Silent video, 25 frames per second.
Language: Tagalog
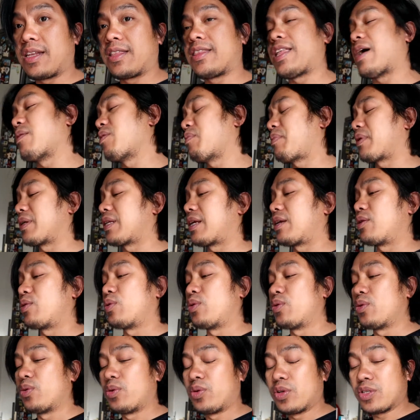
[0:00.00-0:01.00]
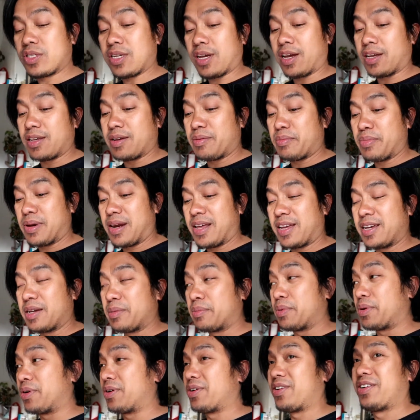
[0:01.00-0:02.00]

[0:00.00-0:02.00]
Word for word: ang dami pang nalulugon sa kanyang balahibo